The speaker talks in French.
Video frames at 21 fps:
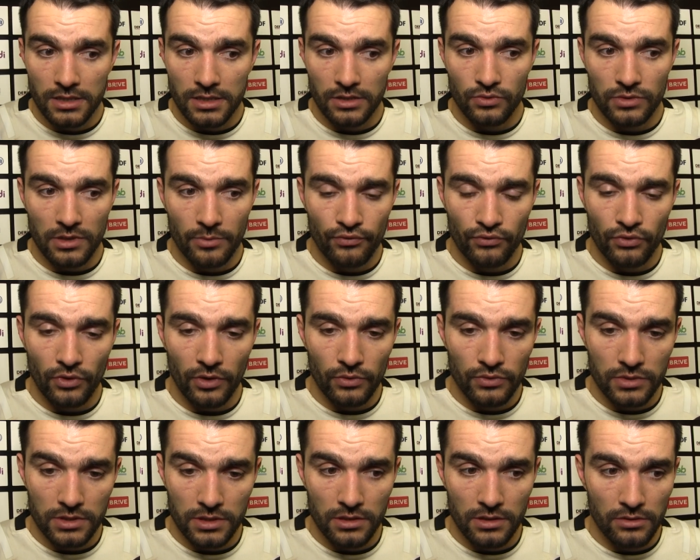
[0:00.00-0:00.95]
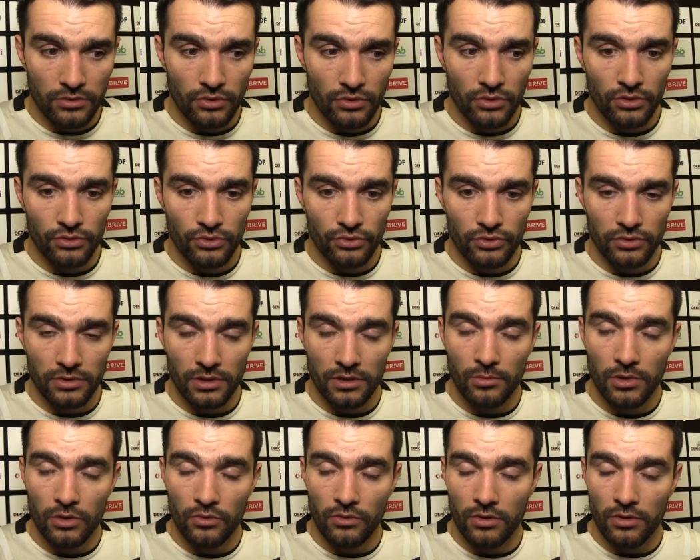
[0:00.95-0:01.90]
nous a plutôt réussi de, tenir le
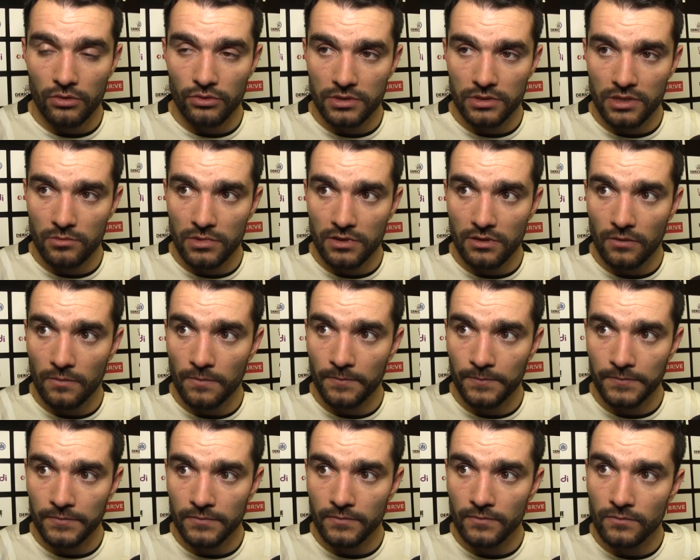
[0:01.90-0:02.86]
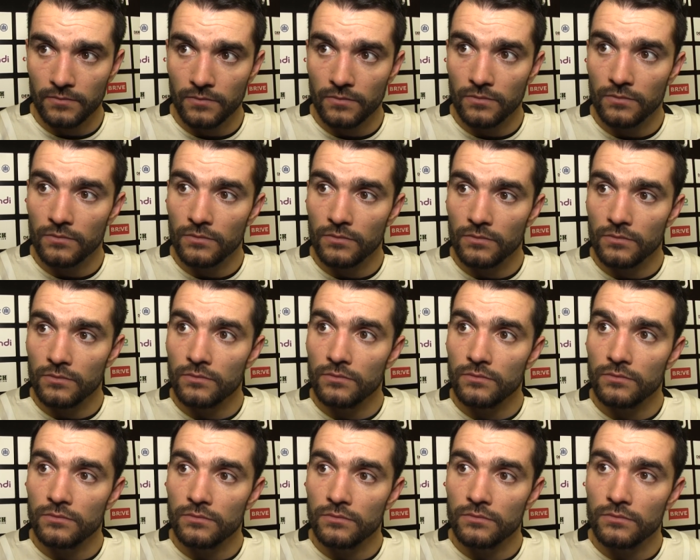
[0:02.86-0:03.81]
ballon en deuxième mi-temps. Tu l'as un peu évoqué, c'est une
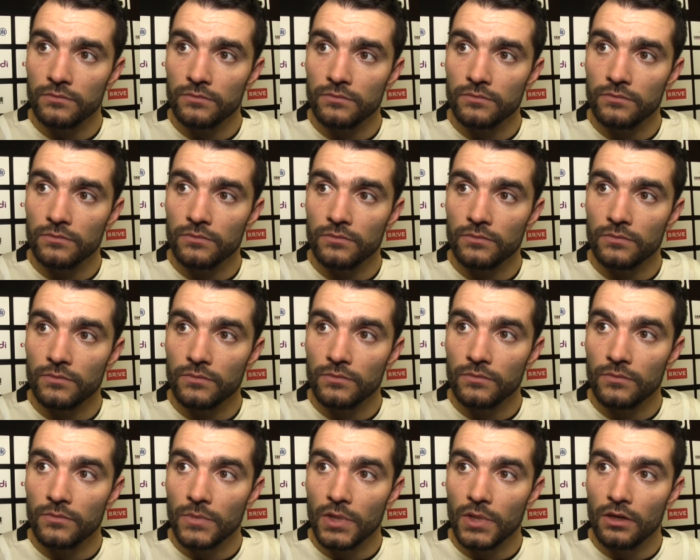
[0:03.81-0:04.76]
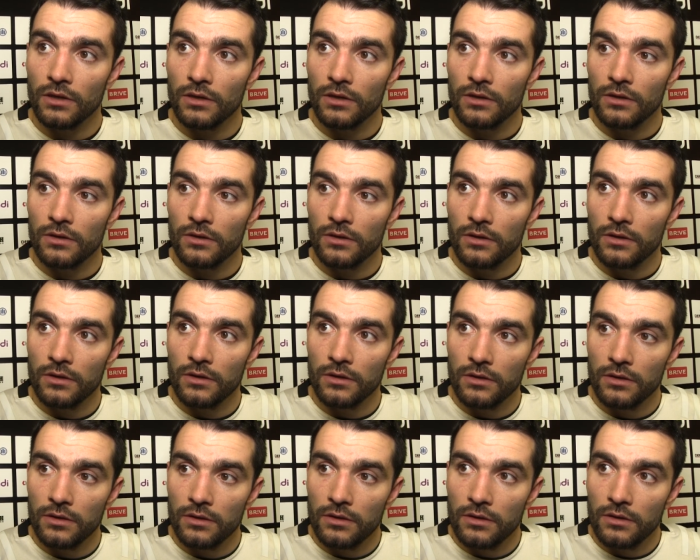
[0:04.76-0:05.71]
énorme opération dans la course en maintien, vous en prenez 4, ils
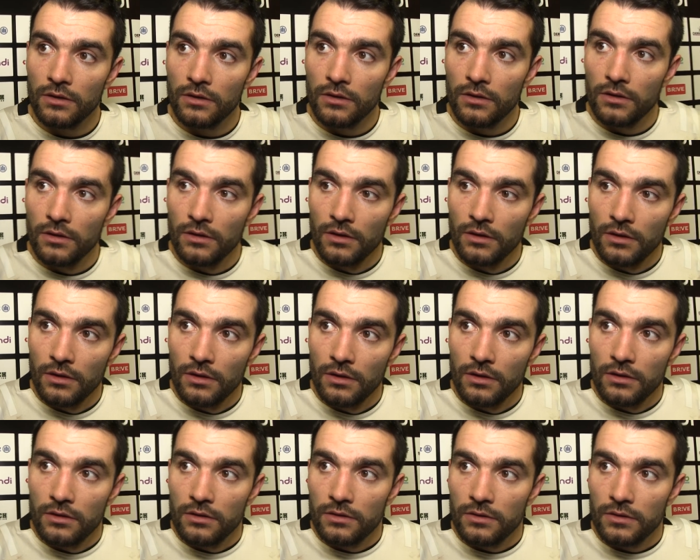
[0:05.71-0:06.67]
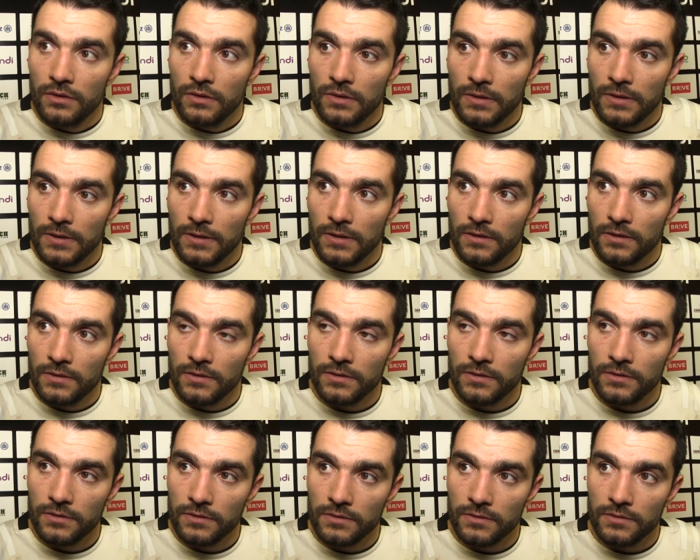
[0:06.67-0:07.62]
en prennent 0, vous revenez
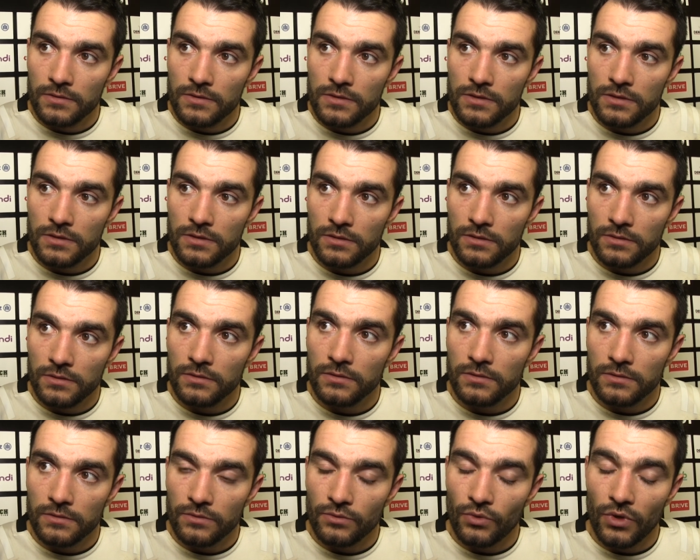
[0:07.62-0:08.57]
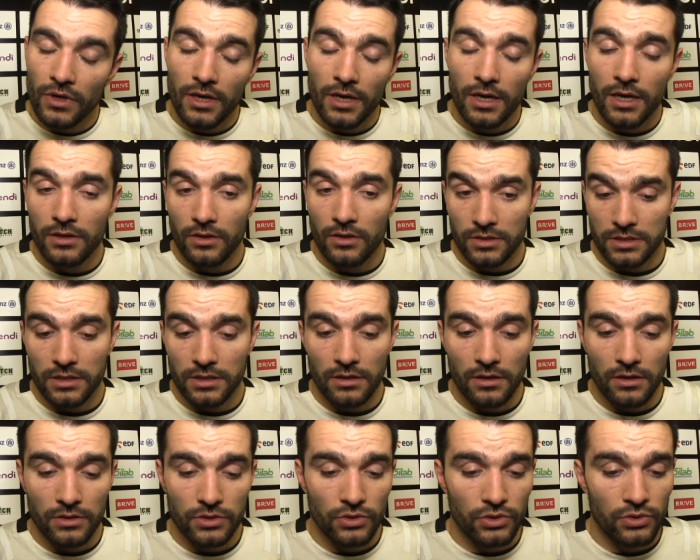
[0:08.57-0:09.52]
un scénario incroyable. Ouais, non,
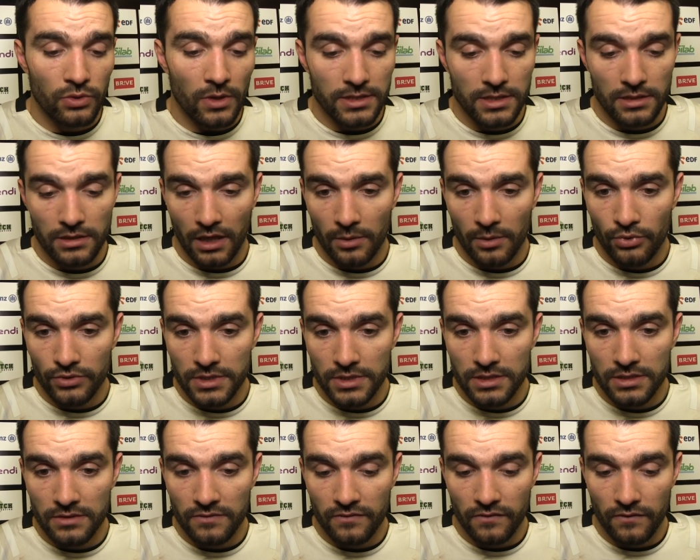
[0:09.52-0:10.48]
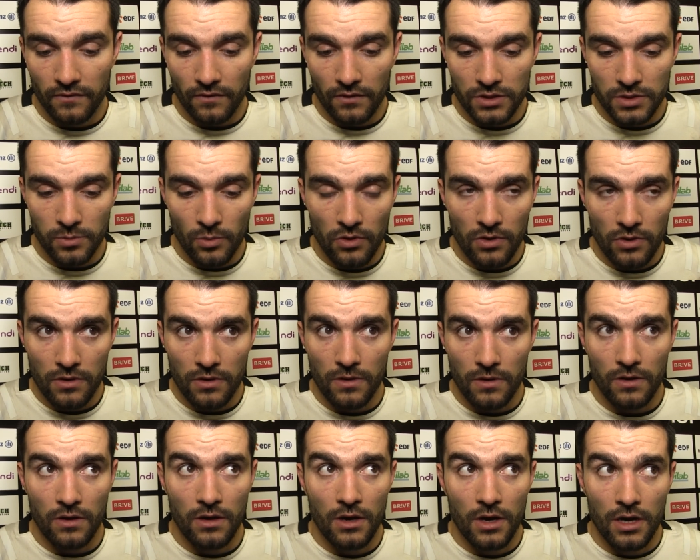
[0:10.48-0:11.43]
ce soir c'est très positif.
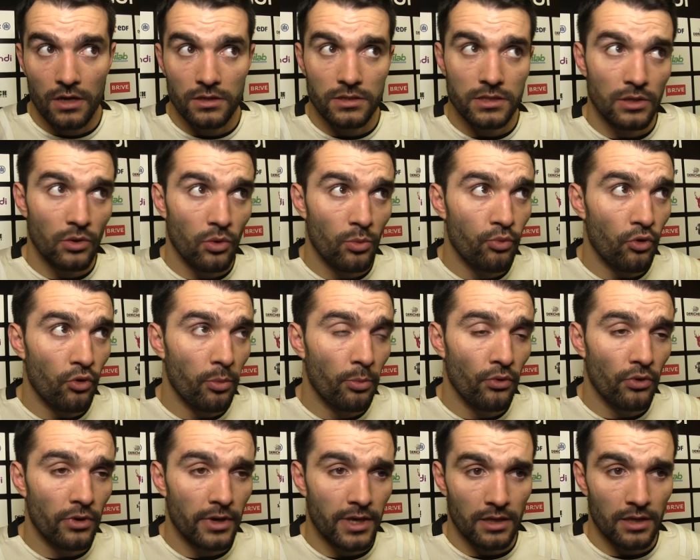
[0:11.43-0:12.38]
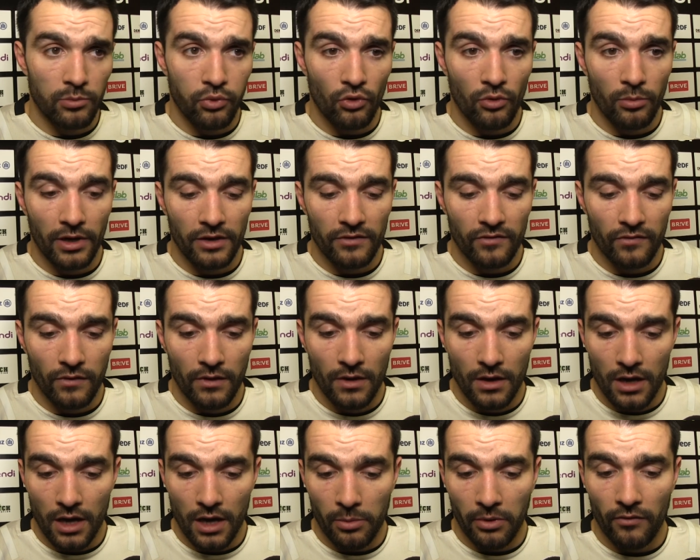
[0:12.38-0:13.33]
Franchement, 0 euh, pour Pau, 4 pour Brive.
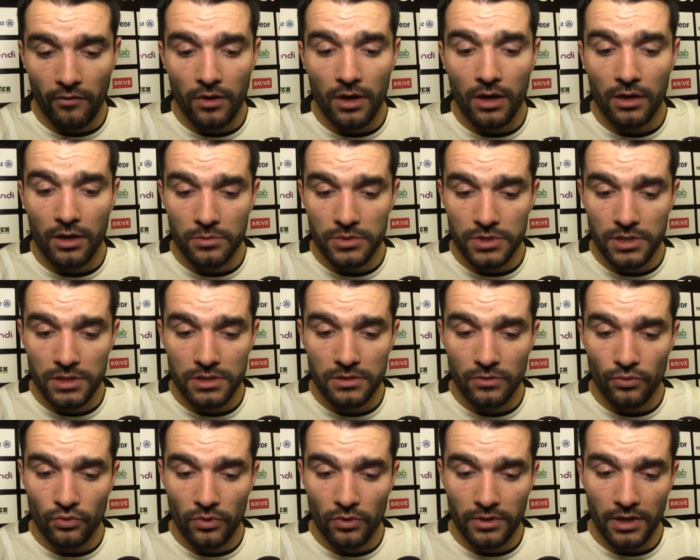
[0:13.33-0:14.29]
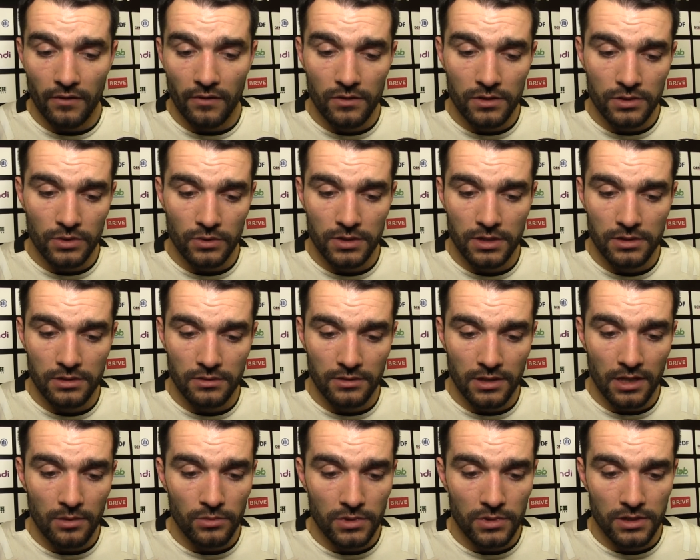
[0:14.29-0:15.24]
Après voilà, comme je l'ai dit, on doit travailler sur ces
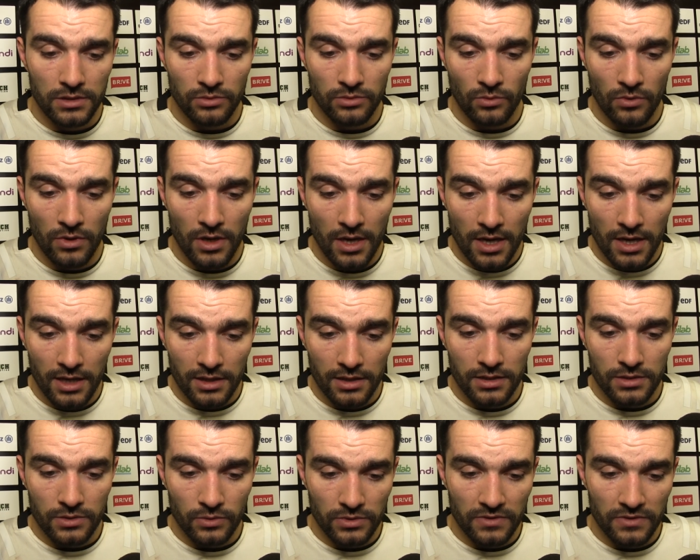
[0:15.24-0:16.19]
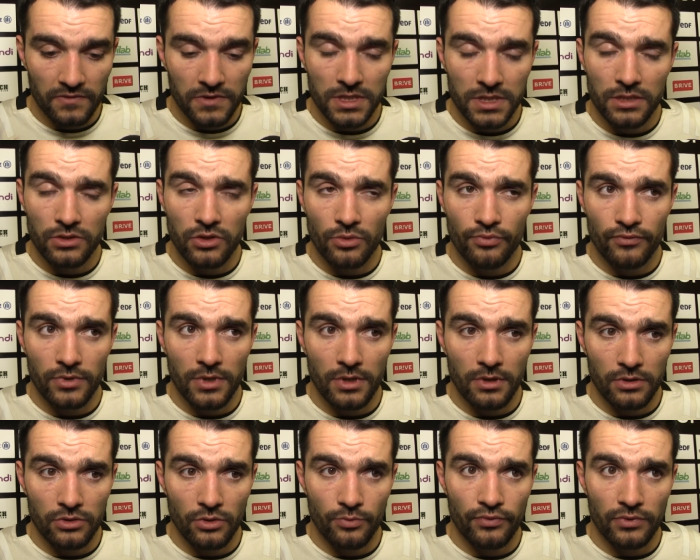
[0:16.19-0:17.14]
entames qui sont, qui sont difficiles depuis,
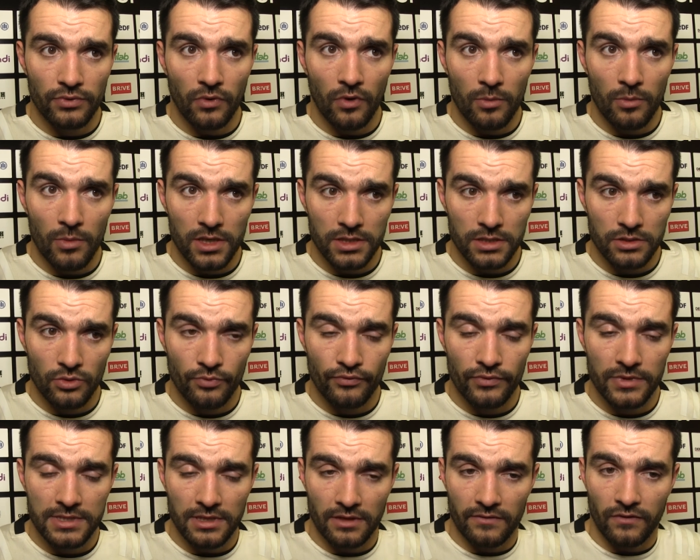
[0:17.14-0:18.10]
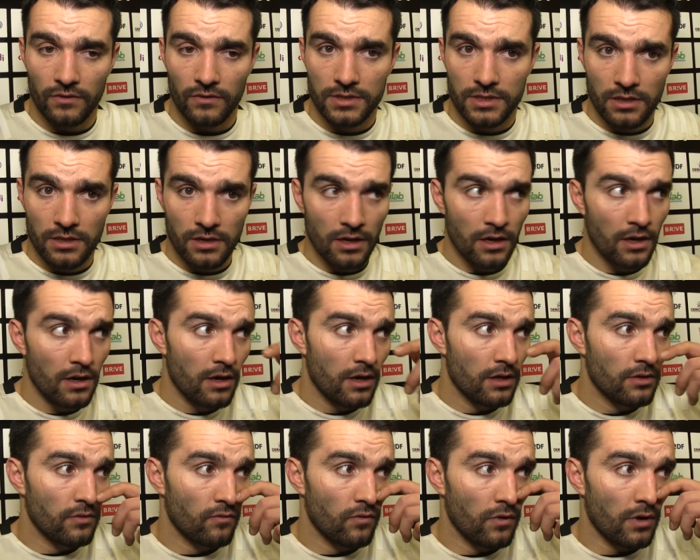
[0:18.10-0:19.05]
euh, depuis 3 matchs, depuis le Stade français.
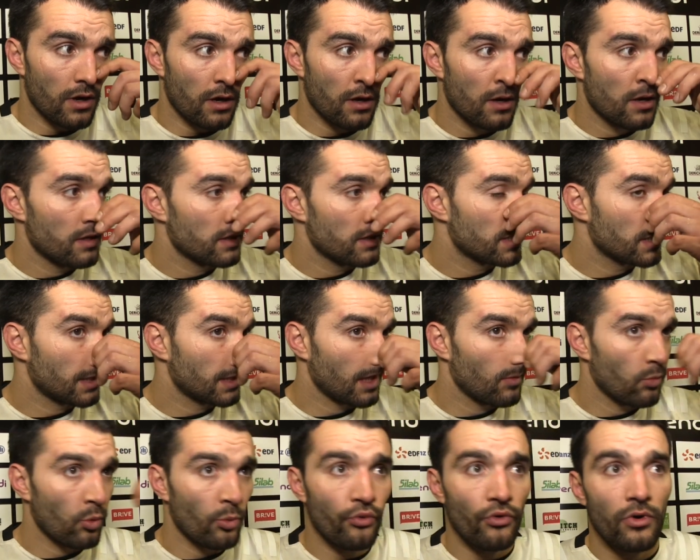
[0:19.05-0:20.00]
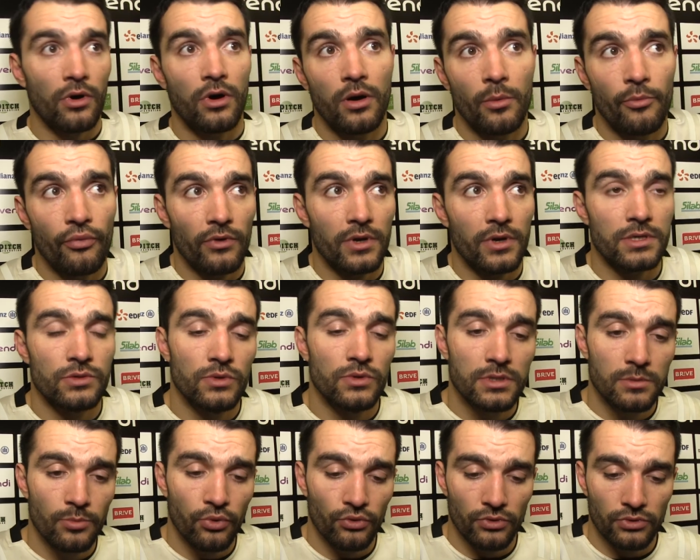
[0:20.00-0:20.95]
Donc voilà, c'est très bon pour, euh, pour la
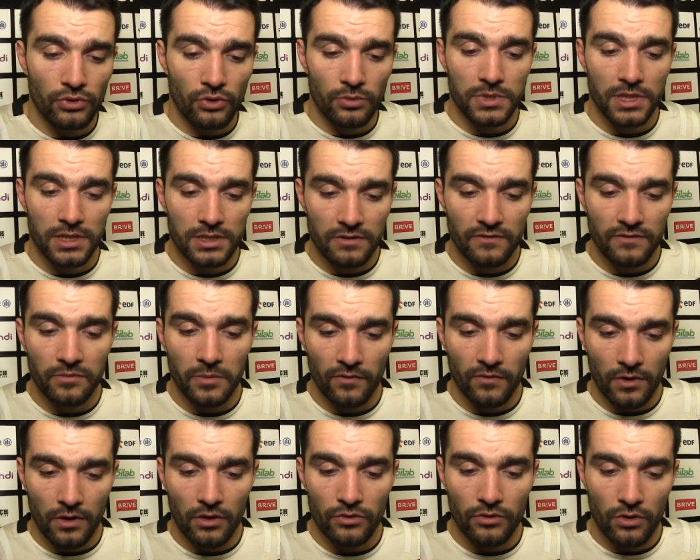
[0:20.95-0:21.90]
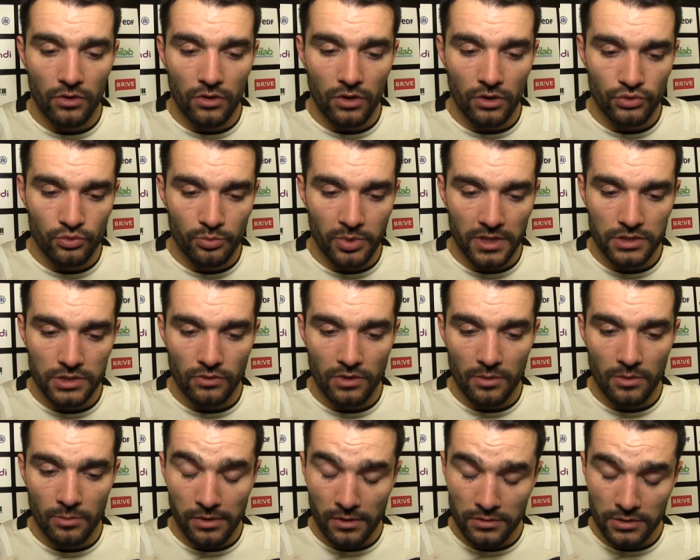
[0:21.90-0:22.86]
suite, pour notre objectif. Mais voilà, on a encore du pain sur
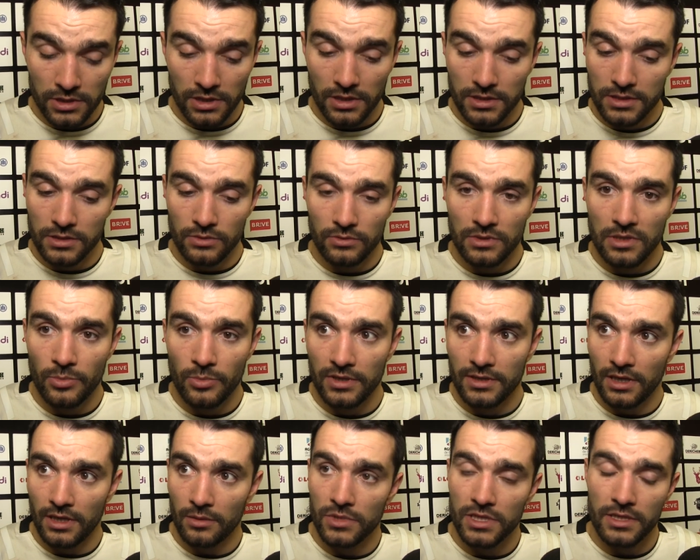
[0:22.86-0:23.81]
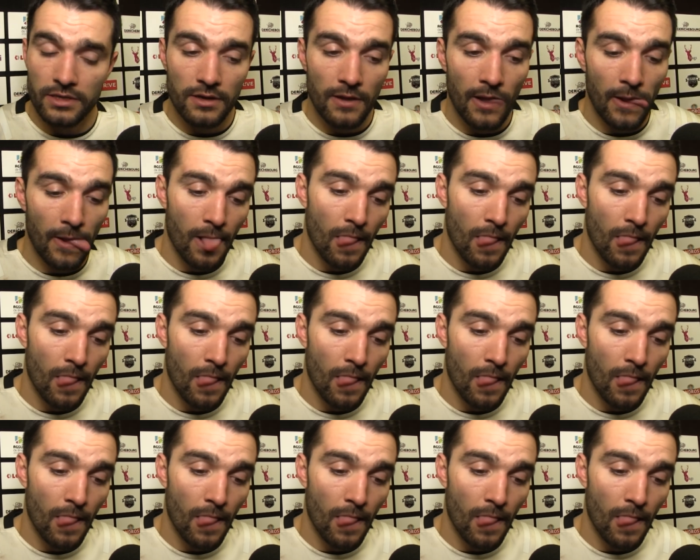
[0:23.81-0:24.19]
la planche. La saison n'est pas terminée.